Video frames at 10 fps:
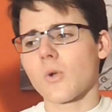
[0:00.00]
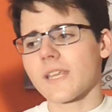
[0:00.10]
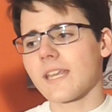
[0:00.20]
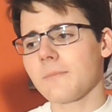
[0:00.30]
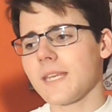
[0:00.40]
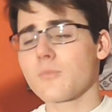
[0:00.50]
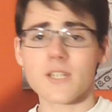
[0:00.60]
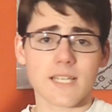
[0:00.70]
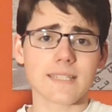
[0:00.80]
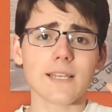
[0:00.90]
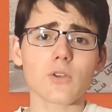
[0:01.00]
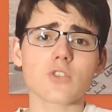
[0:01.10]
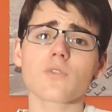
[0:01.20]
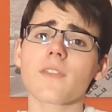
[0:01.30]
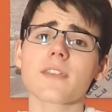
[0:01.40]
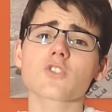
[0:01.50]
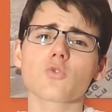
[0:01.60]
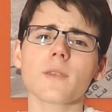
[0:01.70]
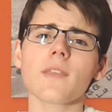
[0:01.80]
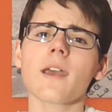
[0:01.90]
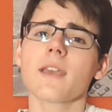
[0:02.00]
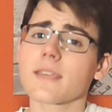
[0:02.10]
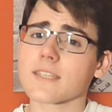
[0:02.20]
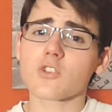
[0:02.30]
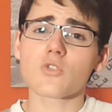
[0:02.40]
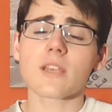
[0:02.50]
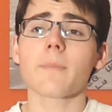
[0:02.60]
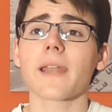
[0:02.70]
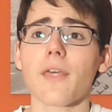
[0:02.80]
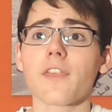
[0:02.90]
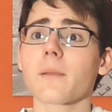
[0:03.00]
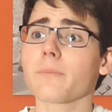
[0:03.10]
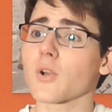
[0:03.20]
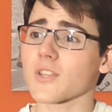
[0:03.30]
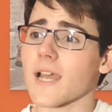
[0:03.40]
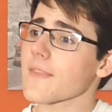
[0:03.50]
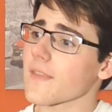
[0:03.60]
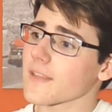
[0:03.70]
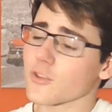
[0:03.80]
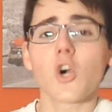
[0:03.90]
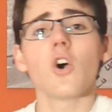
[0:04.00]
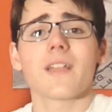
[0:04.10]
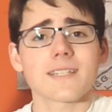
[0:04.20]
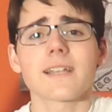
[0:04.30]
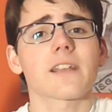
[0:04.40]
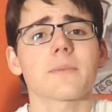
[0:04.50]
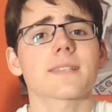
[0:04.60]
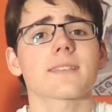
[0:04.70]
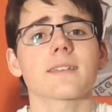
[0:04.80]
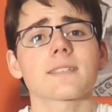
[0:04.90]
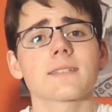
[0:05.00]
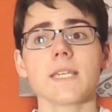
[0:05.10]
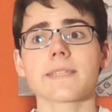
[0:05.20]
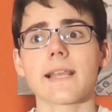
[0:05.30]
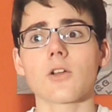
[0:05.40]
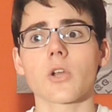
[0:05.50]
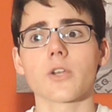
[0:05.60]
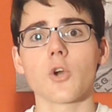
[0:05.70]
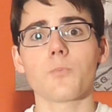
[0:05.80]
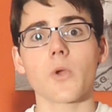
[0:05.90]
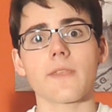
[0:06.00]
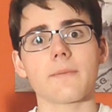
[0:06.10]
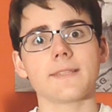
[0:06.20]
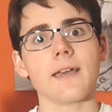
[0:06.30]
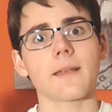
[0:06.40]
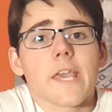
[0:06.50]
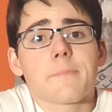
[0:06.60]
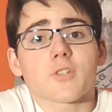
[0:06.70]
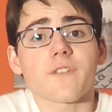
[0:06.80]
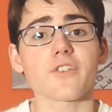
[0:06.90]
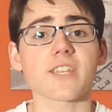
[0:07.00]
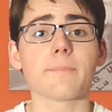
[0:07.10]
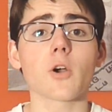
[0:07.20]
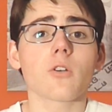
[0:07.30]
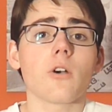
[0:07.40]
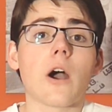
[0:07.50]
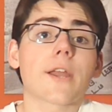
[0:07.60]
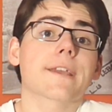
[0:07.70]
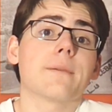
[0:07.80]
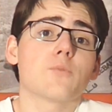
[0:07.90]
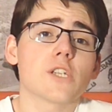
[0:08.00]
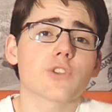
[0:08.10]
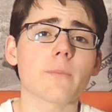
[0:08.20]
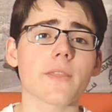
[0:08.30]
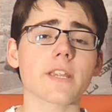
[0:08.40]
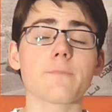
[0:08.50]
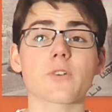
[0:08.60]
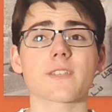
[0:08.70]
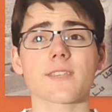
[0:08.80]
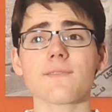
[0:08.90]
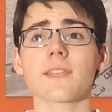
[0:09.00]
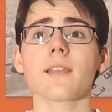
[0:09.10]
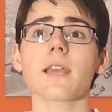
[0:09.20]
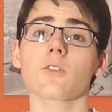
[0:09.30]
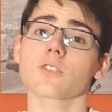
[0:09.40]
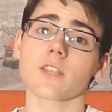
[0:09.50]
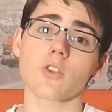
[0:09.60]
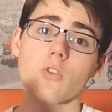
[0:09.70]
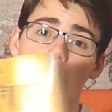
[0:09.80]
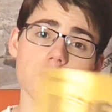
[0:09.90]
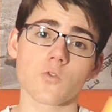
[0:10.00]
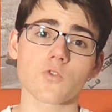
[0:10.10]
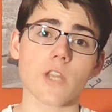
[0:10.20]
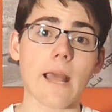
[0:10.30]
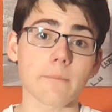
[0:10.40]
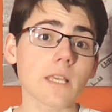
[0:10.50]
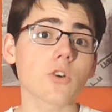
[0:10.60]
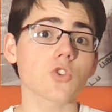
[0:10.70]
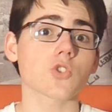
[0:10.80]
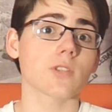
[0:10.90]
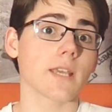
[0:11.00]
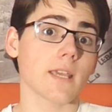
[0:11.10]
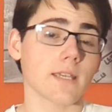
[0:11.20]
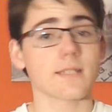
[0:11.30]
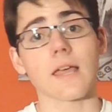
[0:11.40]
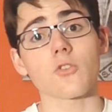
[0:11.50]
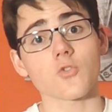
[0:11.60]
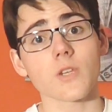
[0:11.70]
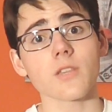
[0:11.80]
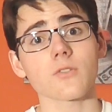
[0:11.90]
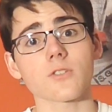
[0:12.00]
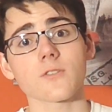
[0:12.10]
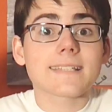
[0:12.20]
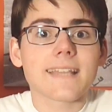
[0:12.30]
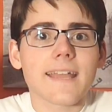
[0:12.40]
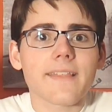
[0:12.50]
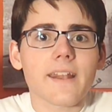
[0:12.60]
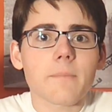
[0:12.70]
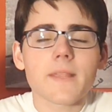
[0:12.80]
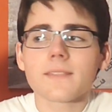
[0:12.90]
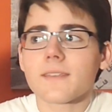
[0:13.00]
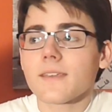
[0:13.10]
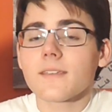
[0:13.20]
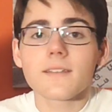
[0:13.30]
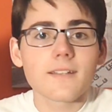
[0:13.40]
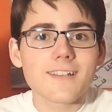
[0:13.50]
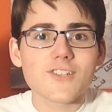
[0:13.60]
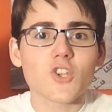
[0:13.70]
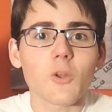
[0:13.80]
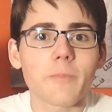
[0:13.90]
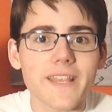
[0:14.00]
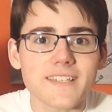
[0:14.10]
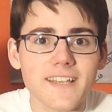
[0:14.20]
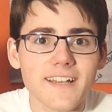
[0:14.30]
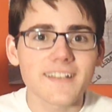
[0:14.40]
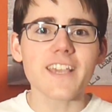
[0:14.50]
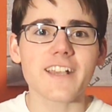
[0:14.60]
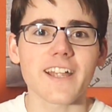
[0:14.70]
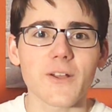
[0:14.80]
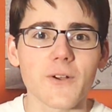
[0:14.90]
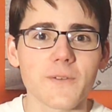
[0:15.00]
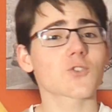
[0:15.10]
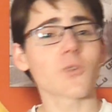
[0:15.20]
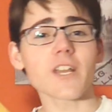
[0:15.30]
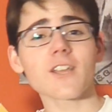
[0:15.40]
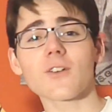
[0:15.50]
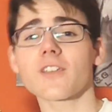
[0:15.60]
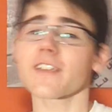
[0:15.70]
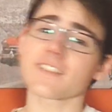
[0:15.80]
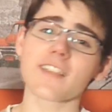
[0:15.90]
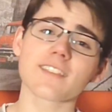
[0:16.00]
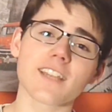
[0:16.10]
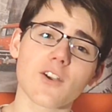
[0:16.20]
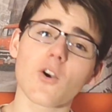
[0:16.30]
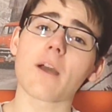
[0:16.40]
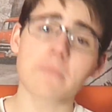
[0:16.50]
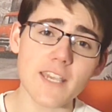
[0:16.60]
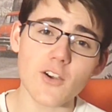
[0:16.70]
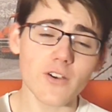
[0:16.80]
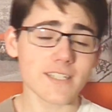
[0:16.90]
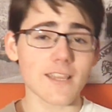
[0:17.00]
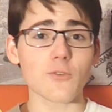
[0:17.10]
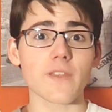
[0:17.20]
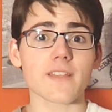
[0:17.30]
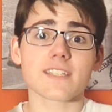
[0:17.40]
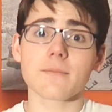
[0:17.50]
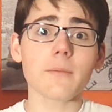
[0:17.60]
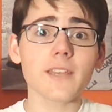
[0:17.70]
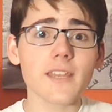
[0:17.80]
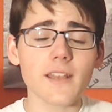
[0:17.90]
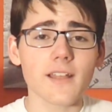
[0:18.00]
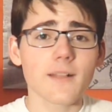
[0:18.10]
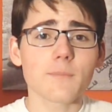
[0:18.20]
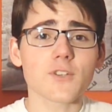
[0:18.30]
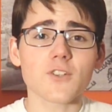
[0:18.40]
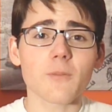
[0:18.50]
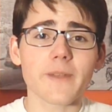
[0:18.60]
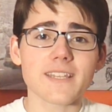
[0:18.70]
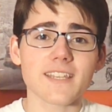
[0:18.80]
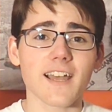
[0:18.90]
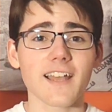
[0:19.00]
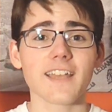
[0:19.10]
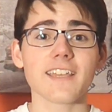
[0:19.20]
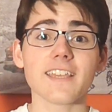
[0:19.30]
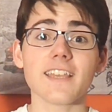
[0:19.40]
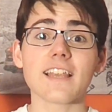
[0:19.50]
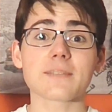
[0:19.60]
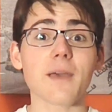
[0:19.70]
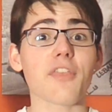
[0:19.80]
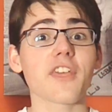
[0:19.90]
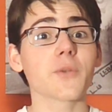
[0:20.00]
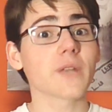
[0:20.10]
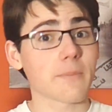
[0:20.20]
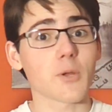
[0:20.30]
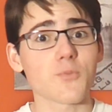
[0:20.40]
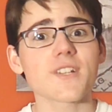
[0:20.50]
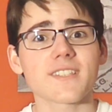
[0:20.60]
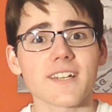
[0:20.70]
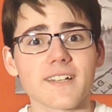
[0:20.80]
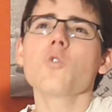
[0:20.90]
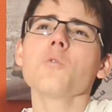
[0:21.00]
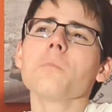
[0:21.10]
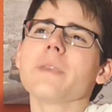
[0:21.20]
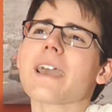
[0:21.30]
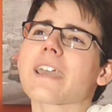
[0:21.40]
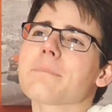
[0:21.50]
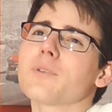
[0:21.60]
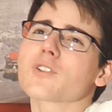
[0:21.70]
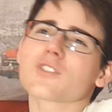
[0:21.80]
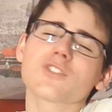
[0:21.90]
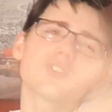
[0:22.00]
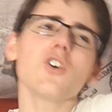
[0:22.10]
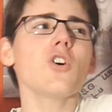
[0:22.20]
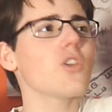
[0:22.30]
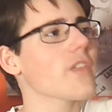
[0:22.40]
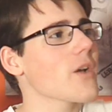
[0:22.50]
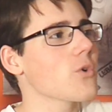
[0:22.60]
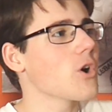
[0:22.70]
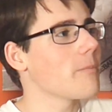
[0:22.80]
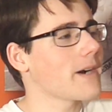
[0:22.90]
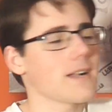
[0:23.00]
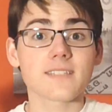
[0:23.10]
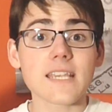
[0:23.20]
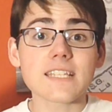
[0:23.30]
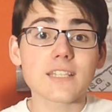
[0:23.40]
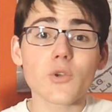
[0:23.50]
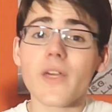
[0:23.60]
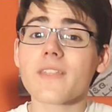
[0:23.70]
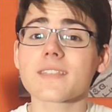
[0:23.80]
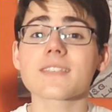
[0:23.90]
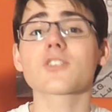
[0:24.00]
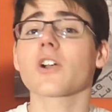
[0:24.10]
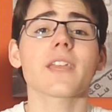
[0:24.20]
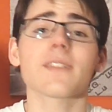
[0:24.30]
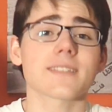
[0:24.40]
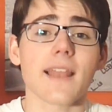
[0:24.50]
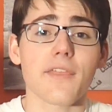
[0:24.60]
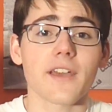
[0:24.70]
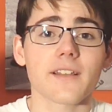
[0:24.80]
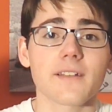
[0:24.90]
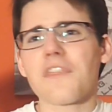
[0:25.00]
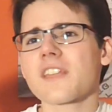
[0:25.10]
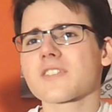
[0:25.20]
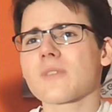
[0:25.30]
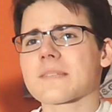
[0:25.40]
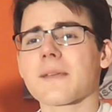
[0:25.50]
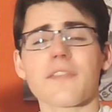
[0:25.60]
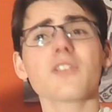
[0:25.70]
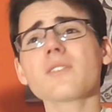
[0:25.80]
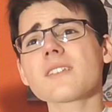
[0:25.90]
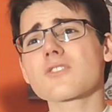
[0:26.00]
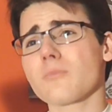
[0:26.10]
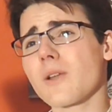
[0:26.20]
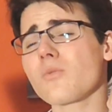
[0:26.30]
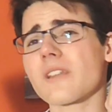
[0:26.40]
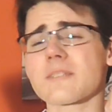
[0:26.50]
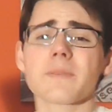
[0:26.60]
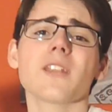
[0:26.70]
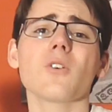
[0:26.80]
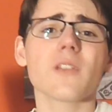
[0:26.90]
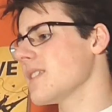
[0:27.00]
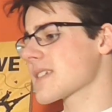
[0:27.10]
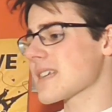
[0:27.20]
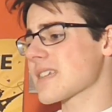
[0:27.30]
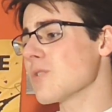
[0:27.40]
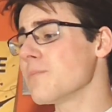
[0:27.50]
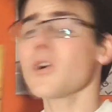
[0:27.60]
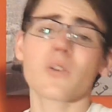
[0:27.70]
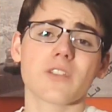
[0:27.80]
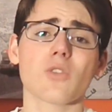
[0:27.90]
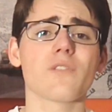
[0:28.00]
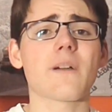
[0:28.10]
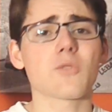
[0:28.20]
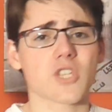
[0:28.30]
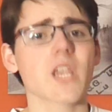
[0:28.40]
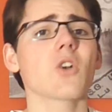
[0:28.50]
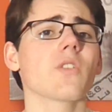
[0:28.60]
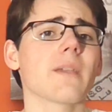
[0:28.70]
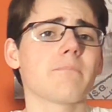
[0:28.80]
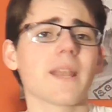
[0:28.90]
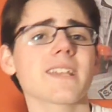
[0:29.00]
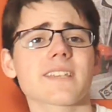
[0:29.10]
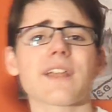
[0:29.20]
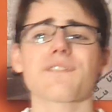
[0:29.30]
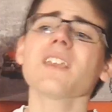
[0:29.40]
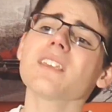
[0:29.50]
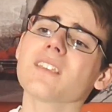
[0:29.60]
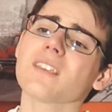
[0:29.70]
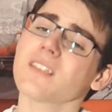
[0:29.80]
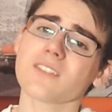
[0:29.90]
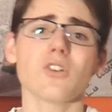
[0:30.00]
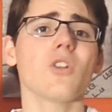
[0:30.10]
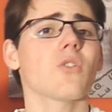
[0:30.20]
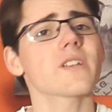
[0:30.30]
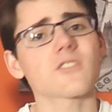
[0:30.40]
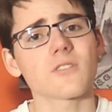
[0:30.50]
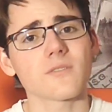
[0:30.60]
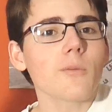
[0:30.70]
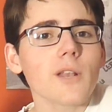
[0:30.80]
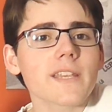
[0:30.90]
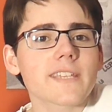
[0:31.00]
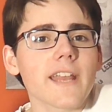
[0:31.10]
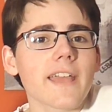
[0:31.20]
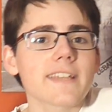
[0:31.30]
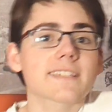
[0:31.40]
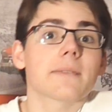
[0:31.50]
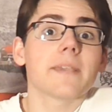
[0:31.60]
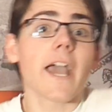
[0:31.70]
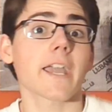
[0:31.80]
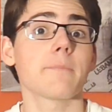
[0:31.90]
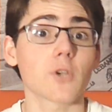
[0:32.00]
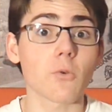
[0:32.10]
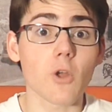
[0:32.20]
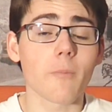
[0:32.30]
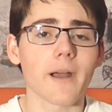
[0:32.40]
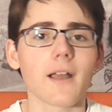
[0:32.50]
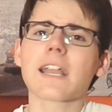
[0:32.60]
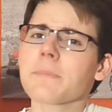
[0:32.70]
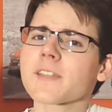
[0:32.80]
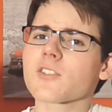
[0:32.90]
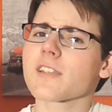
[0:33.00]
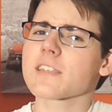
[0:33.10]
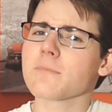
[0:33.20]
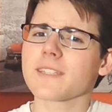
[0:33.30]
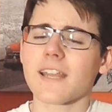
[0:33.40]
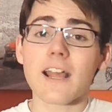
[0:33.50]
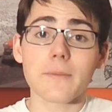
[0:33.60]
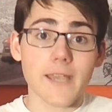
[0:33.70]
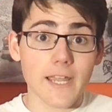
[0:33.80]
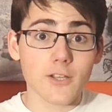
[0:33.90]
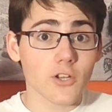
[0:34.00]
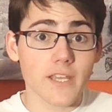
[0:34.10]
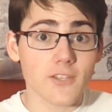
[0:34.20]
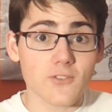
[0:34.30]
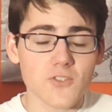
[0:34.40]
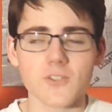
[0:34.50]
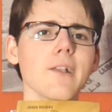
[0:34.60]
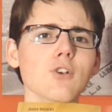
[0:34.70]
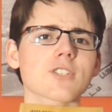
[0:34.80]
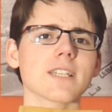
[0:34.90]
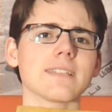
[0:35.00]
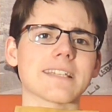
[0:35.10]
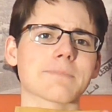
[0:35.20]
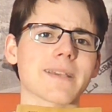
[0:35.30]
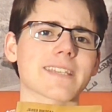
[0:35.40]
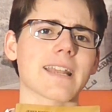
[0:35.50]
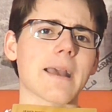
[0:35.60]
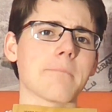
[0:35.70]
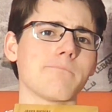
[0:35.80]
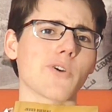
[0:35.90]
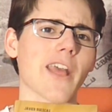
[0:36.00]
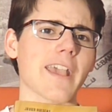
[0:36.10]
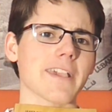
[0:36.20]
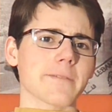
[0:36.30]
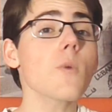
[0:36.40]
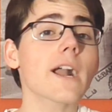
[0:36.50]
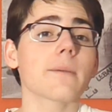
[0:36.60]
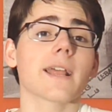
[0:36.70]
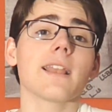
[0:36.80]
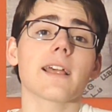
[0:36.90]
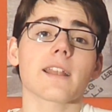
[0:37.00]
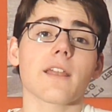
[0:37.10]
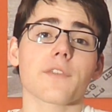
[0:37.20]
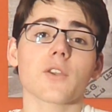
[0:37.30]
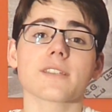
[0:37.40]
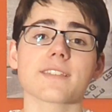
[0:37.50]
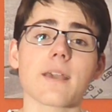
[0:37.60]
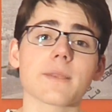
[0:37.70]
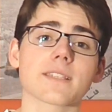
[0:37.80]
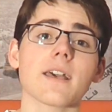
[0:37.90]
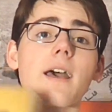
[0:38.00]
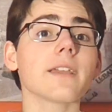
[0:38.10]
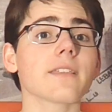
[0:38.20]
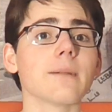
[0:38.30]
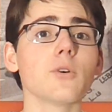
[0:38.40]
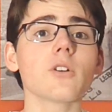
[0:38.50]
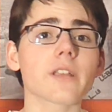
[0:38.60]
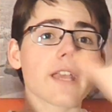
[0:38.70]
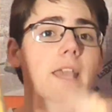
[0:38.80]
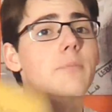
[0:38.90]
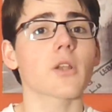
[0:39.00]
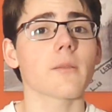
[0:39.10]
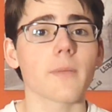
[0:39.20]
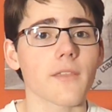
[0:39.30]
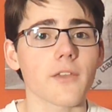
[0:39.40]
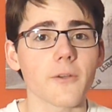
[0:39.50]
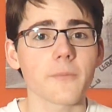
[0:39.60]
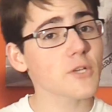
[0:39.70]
Cualquier mínimo escándalo que suceda en su vida es excusa para hacer portada de todas las revistas. Y es algo que no puede evitar. Y por si fuese poco, ahora que han vuelto a Madrid, pues se sienten lejos de todos sus amigos de Estados Unidos. Hasta que de repente sorpresa. Ícaro, su rico y excéntrico amigo estadounidense, va a venir por sorpresa y les va a hacer una propuesta. Un viaje por toda Europa. Seis ciudades escogidas al azar. Hacerse unas vacaciones, tomar un respiro y descansar un poco de todo el famoseo de Play Serafín y todo eso. ¿Cómo les irá en este viaje por Europa? ¿A qué personas invitarán a viajar con ellos? ¿Qué cositas pasarán por ahí? ¿Cómo acabarán las relaciones de amistad y de amor que hay por el medio?